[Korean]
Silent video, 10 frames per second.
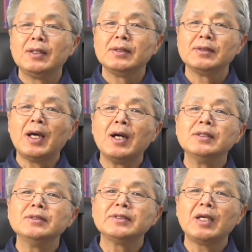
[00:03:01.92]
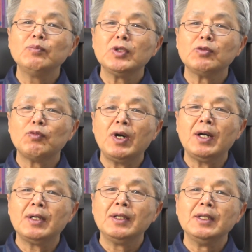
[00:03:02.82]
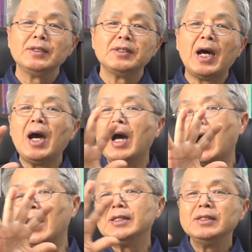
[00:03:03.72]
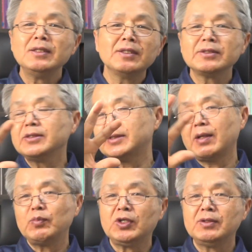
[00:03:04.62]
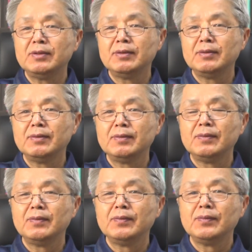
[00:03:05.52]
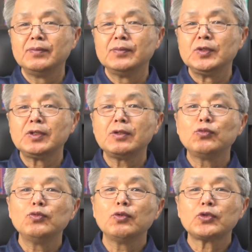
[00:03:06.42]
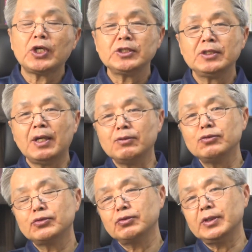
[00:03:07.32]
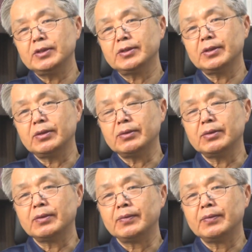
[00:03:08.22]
나의 생명과 나 아닌 것의 생명, 이렇게 둘로 다시 나눌 수가 있어요.